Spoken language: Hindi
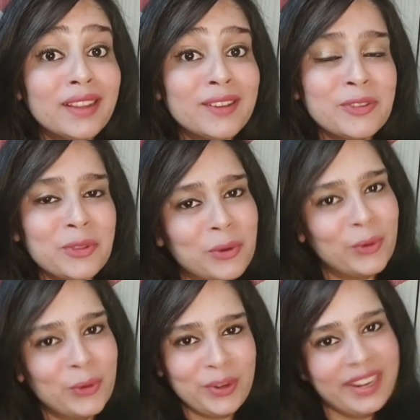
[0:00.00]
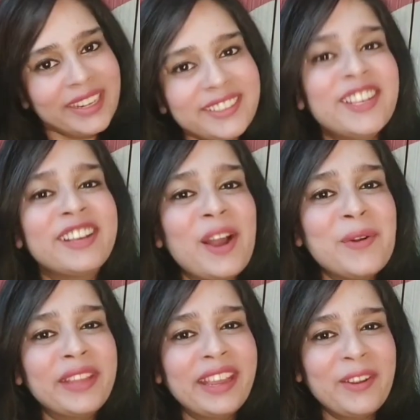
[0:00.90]
तो लेट्स
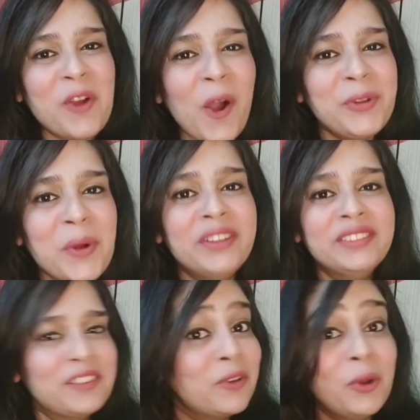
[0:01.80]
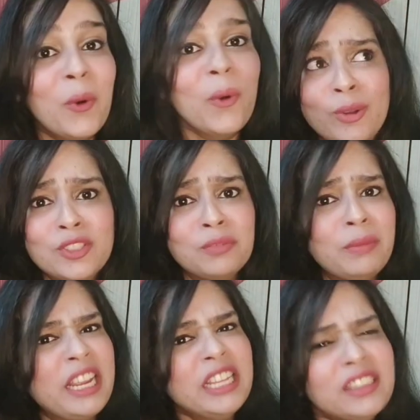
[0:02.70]
चेकआउट कि कौन कौन से वो लोग हैं जिनमें
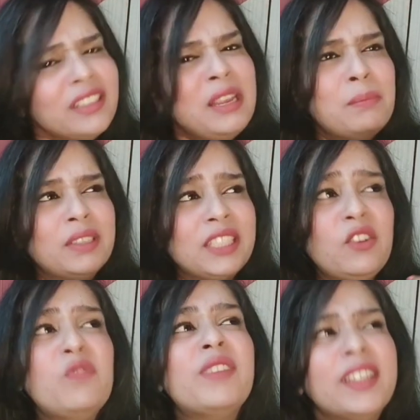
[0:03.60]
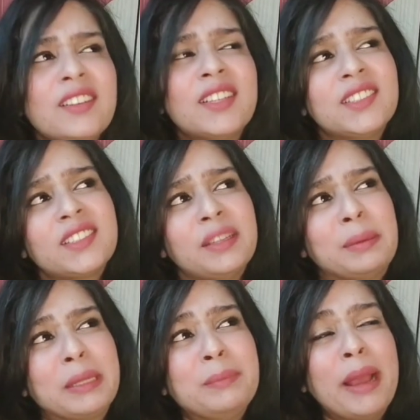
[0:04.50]
इतनी हिम्मत है कि वो व्रत रख सकते हैं
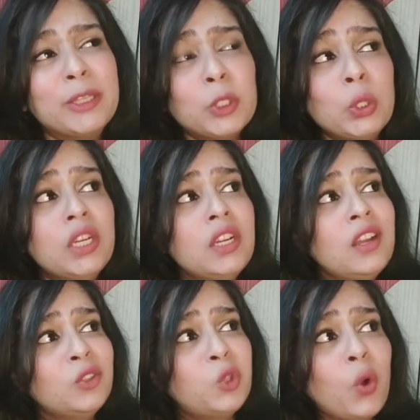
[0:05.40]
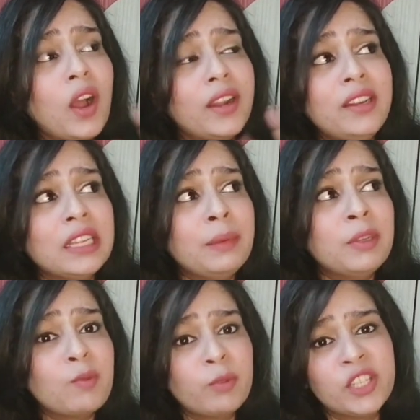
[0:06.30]
मतलब मैं तो दो घंटे के
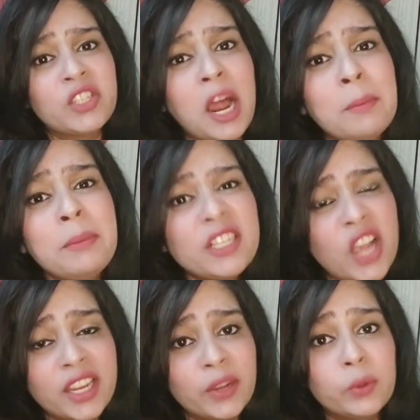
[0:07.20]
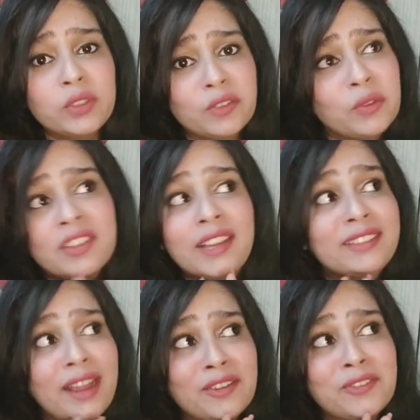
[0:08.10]
बीच में मुझे चार मील चाहिए होती है सो इट्स लाइक
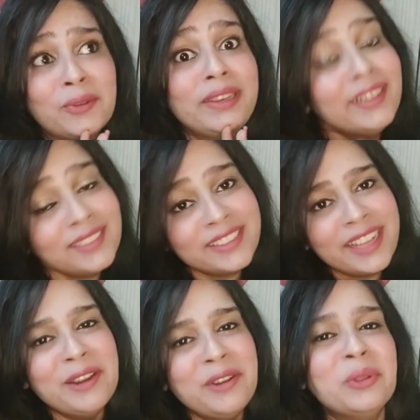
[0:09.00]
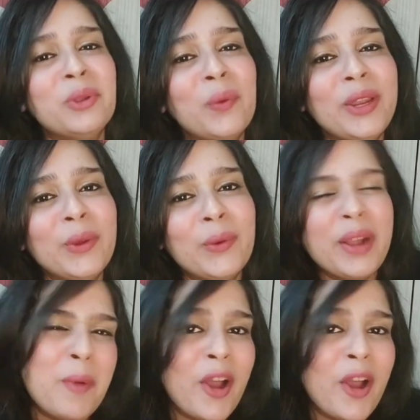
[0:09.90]
दैट सो लेट्स केयर इन टू द वीडियो कमान